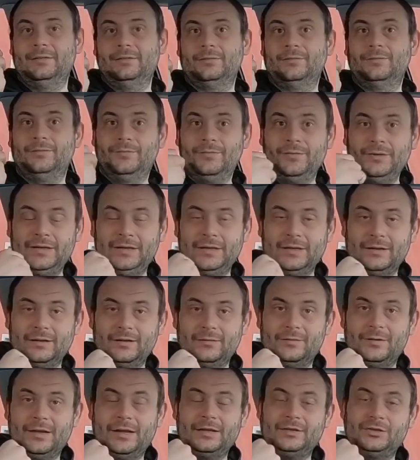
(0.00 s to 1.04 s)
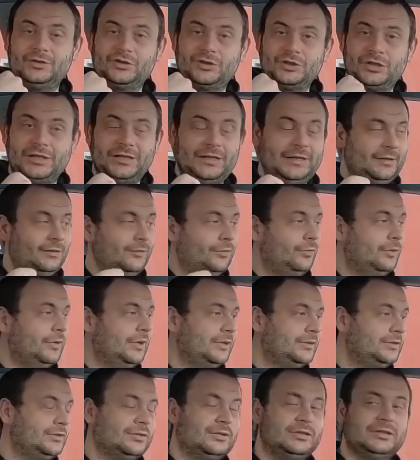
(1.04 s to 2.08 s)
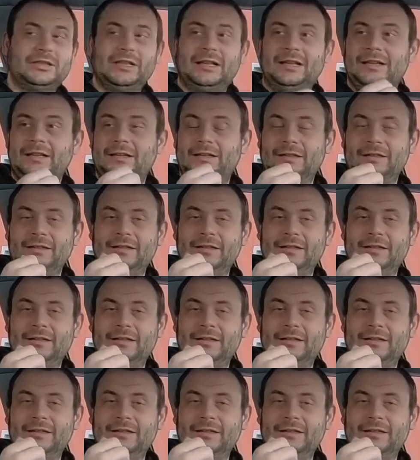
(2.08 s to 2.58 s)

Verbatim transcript: wieder entstehen oder zur Seite